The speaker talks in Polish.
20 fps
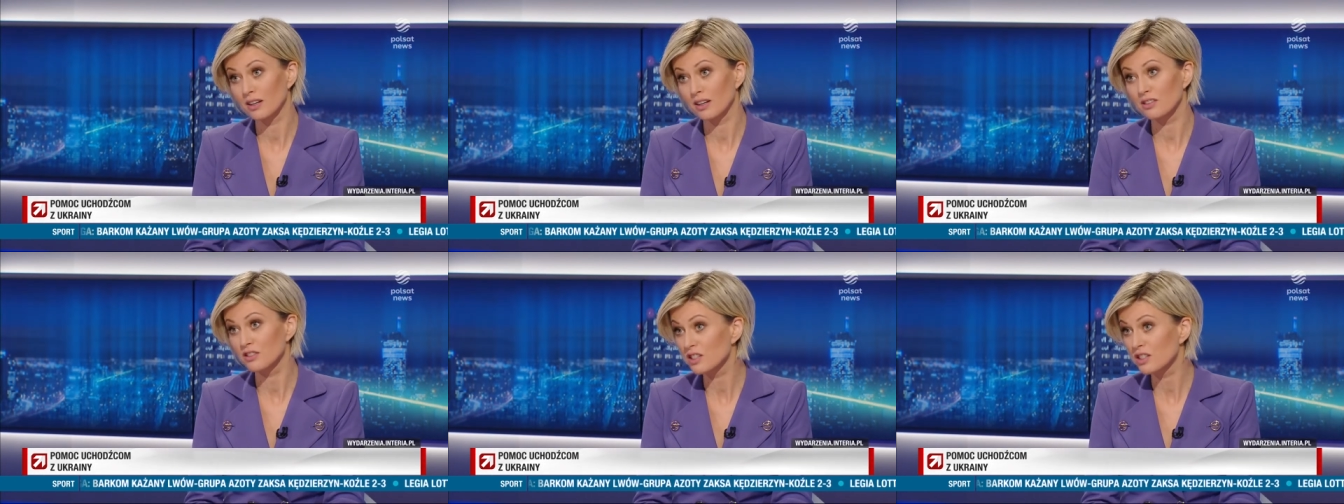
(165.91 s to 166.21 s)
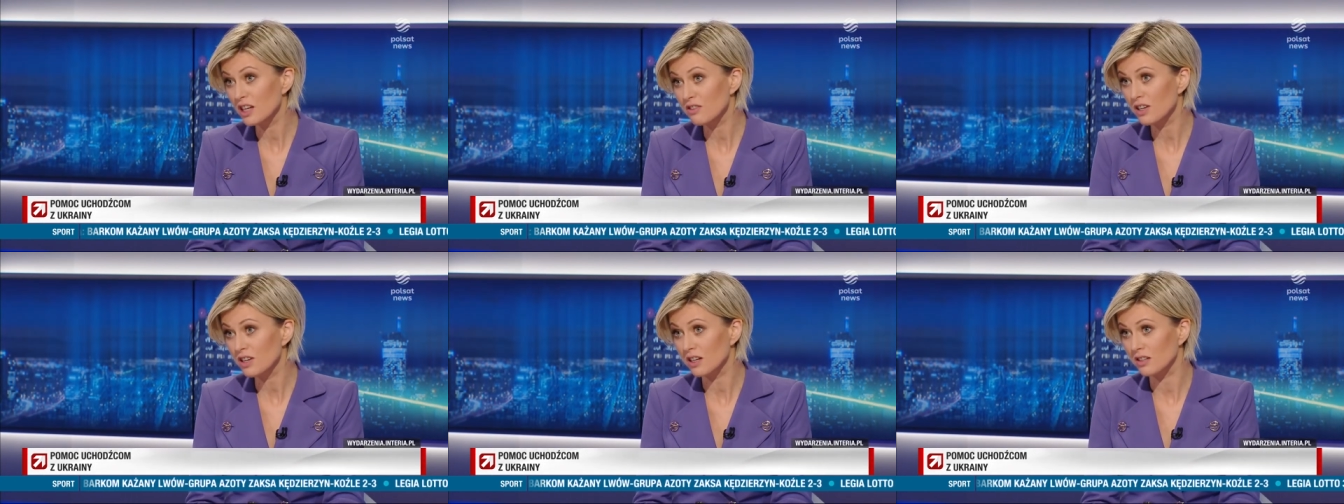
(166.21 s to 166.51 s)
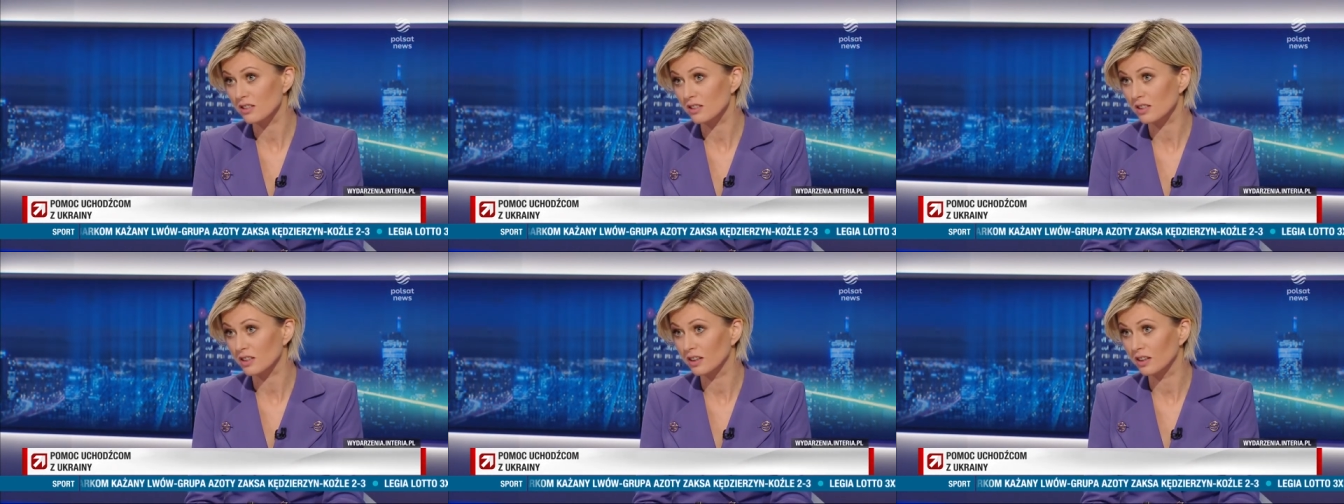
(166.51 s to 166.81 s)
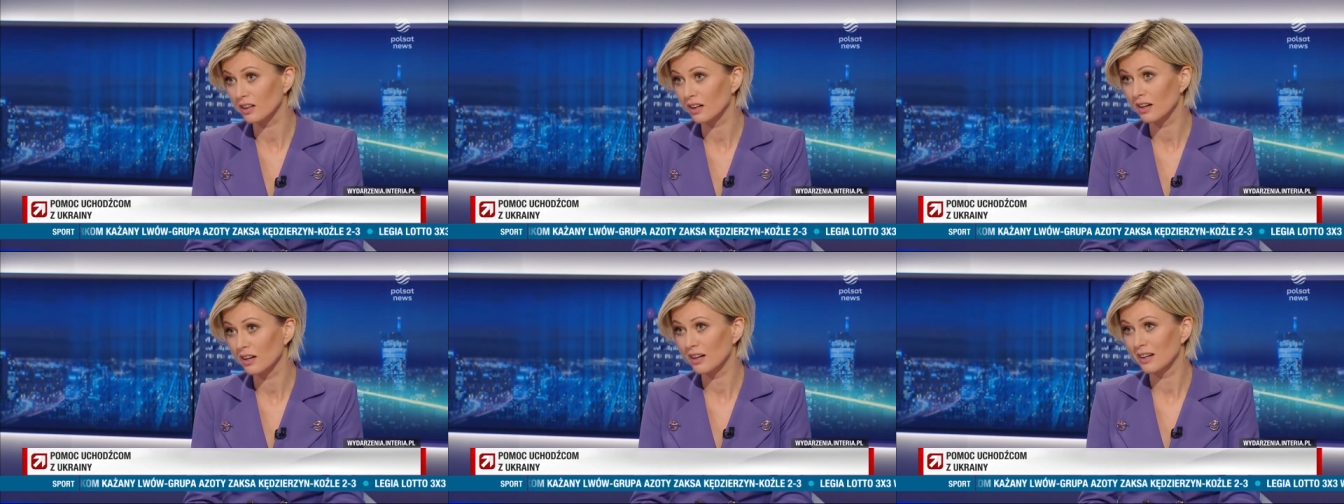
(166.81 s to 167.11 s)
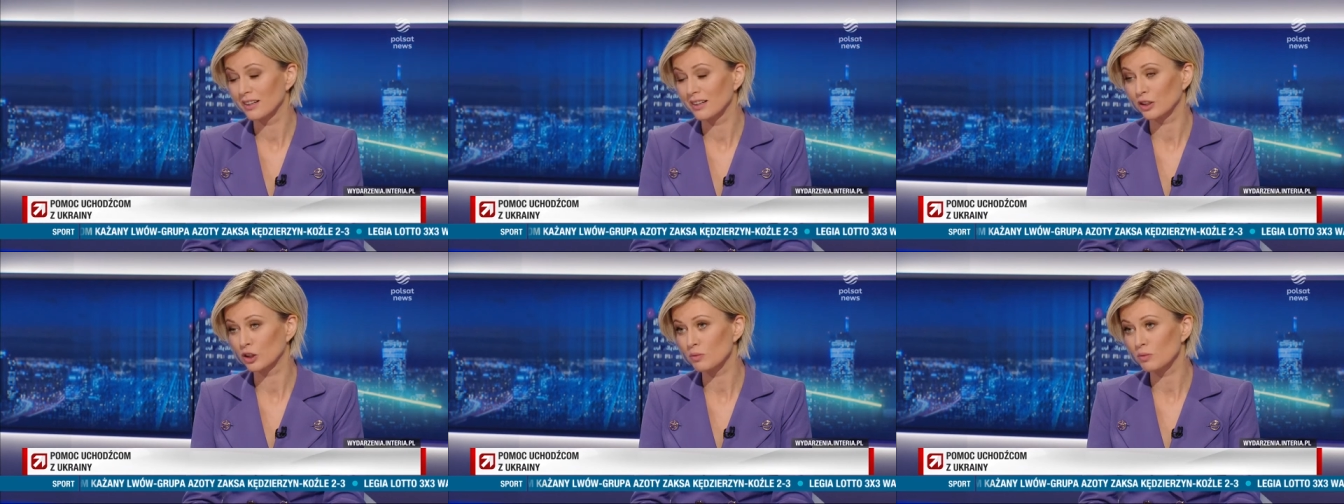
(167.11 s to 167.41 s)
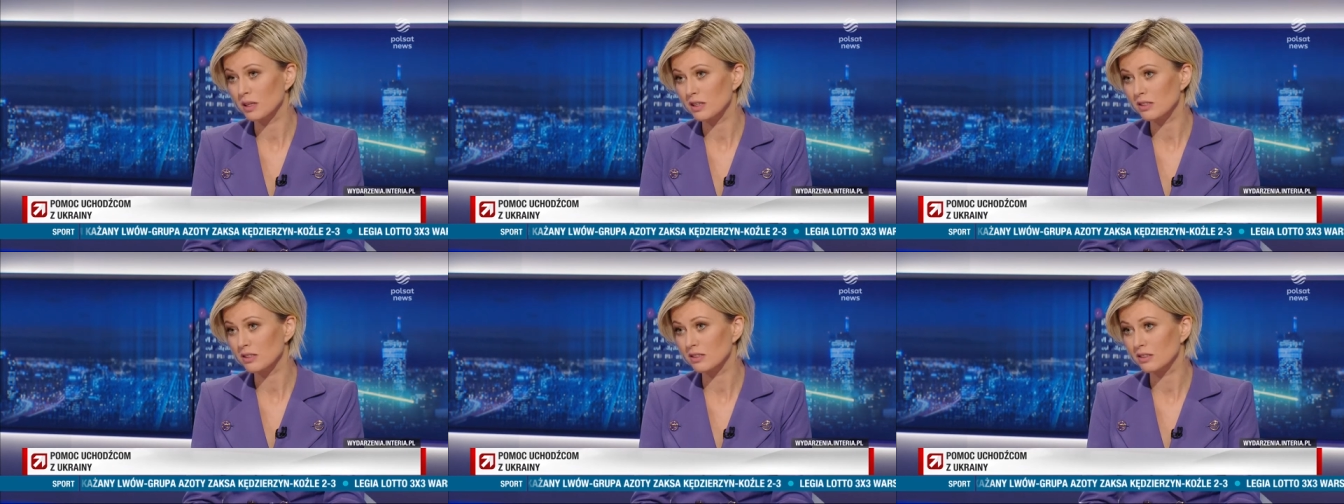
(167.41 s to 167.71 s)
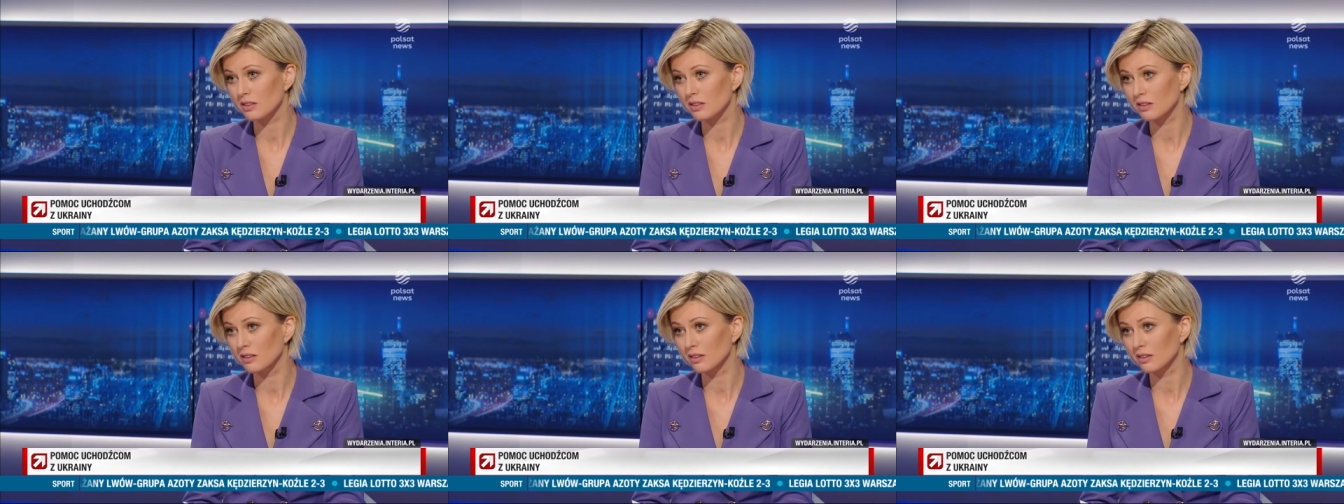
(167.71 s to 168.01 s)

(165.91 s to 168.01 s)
nie więcej. Natomiast